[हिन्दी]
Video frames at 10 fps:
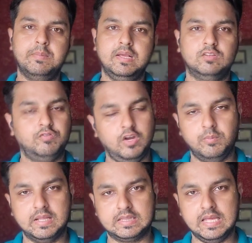अभी इस वीडियो
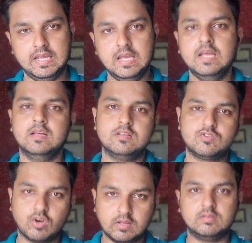में इतना ही
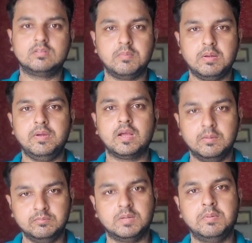है छोटे से समय
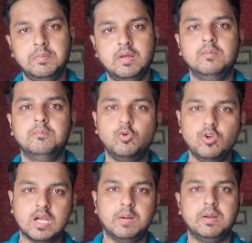कम समय में
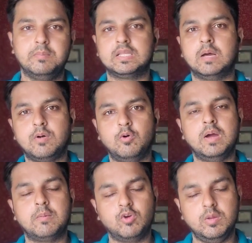पूरी खबरें बता पाऊँ मैं
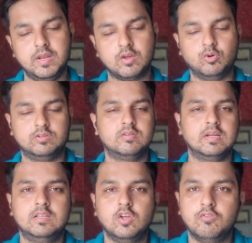आपको ये मेरी कोशिश
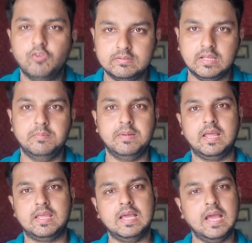रहती है और वैसे ही
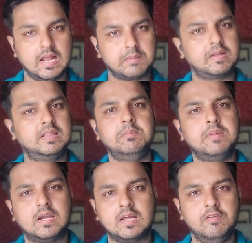मैंने किया है लगभग तीन
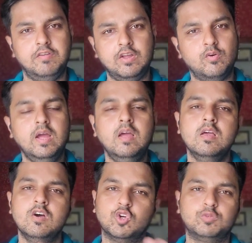मिनट का ये वीडियो है
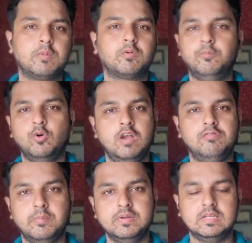उसमें आपको पूरी
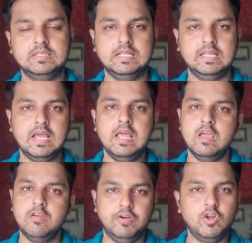इन्फॉर्मेशन दे दी है
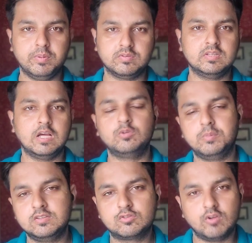वीडियो पसंद आया तो
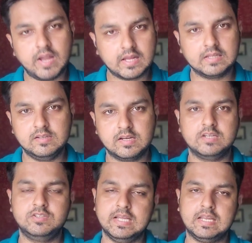प्लीज़ इसको लाइक कर
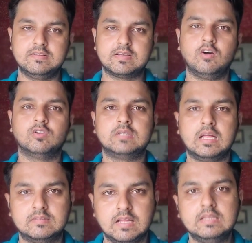दीजिएगा शेयर कीजिएगा और
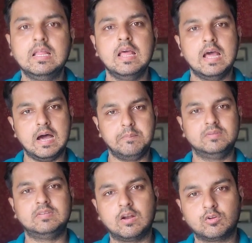साथ साथ आप
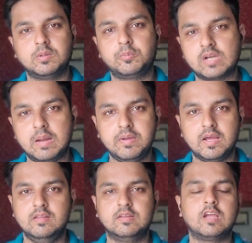इस चैनल को सब्सक्राइब भी
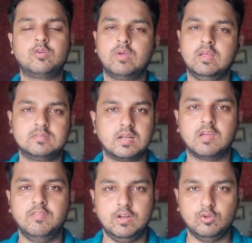कर लीजिएगा क्योंकि इस तरह
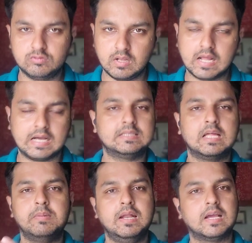की वीडियोज़
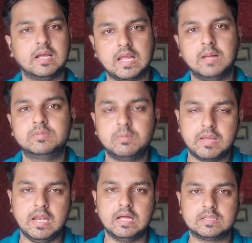लगातार मैं लेकर के आप
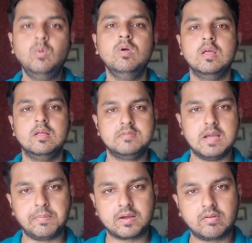सबके लिए आता हूँ
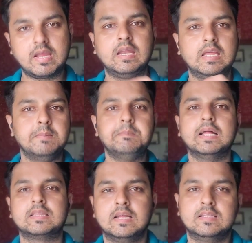जहाँ पर क्रिकेट की हम
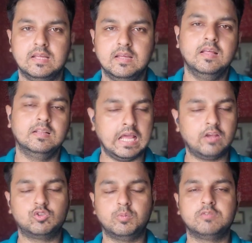बात करते हैं
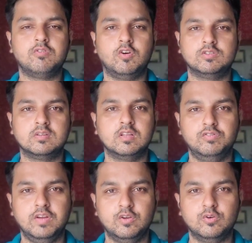थैंक यू सो मच फॉर वॉचिंग
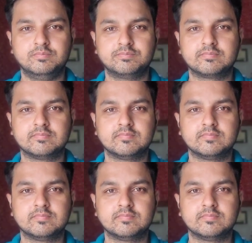दिस वीडियो